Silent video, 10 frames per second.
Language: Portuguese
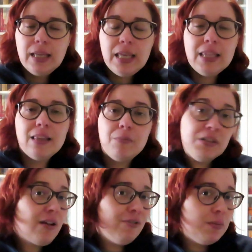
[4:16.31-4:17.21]
E também
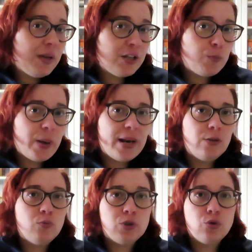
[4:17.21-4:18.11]
estava também à
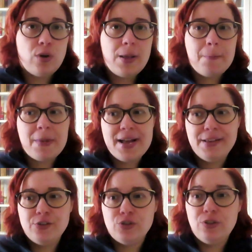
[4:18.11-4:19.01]
espera de uma história
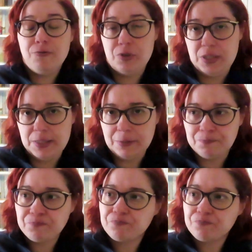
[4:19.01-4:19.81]
mais divertida.